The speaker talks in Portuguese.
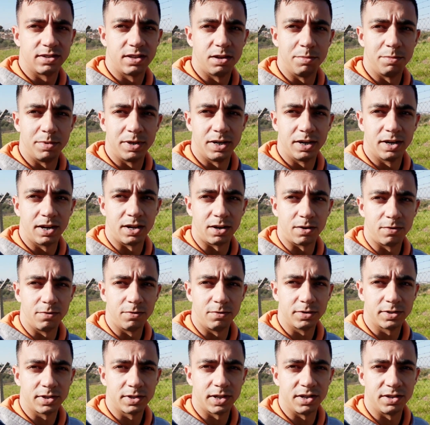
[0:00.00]
Terminando
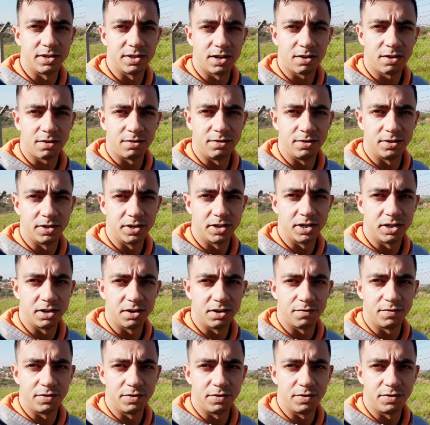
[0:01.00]
agosto aí já, ó. Dia